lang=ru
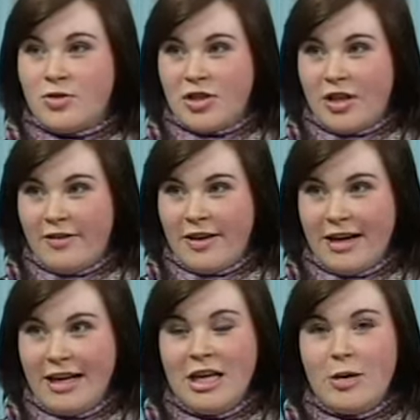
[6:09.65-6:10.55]
человек.
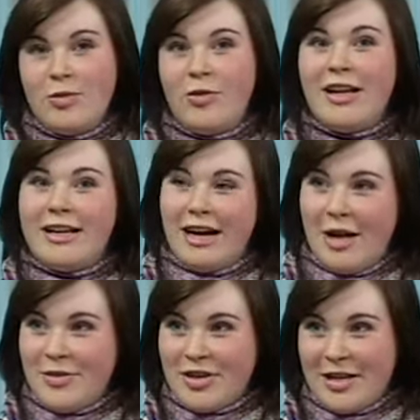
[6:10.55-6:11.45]
Бывали и
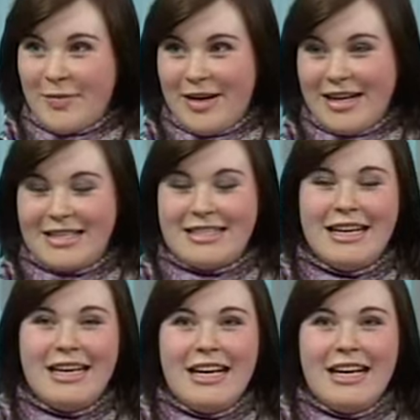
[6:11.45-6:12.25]
камерные показы.